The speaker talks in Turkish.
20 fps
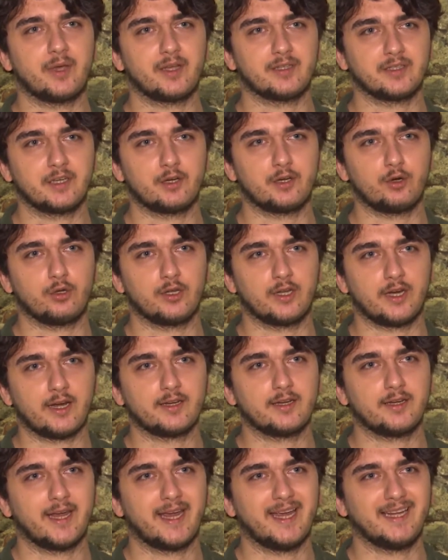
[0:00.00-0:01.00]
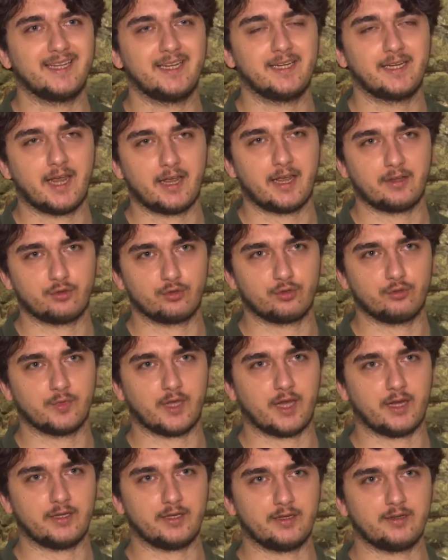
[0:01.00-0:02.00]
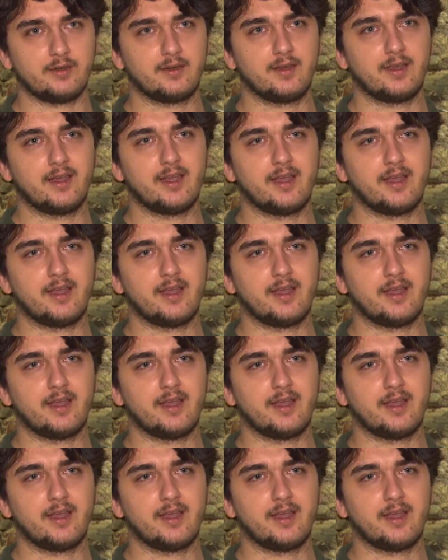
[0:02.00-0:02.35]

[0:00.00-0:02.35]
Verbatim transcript: pazar olarak edilgen durumdaydı.